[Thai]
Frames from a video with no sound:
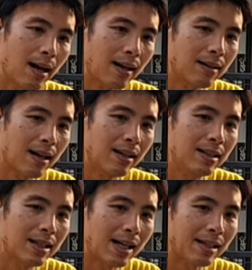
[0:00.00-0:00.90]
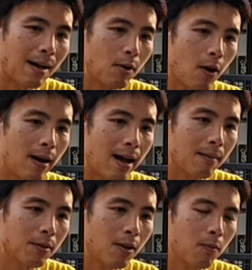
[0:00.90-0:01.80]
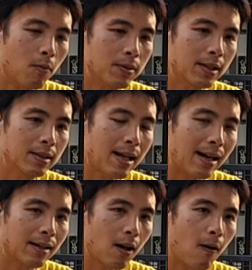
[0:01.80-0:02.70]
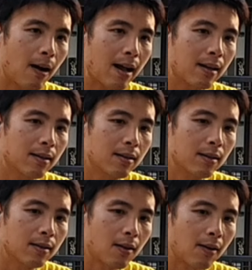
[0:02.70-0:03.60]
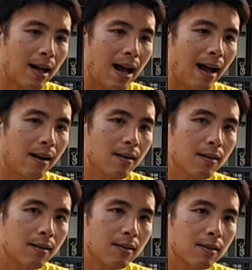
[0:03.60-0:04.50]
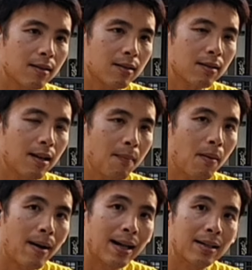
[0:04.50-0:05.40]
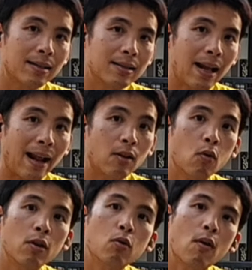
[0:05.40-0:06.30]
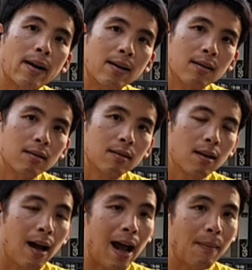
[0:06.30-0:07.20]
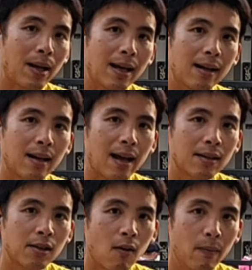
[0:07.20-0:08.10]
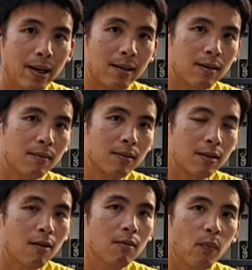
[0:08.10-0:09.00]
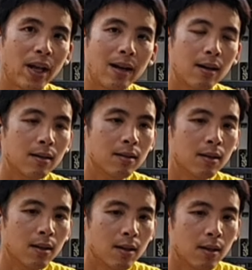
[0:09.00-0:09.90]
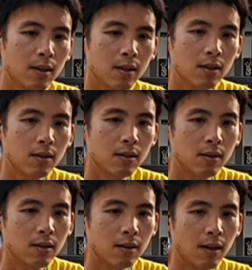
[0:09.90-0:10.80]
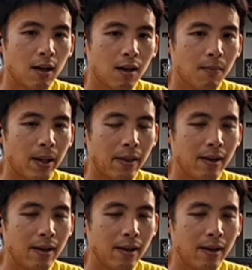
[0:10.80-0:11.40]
อย่างอย่างนินจาสามร้อยอ่ะตอนผมซื้อแสนสองอ่ะตอนขายก็ได้ประมาณแสนท่วนทวนก็หายไปสองหมื่นเนาะปีหนึ่งแล้วก็ไป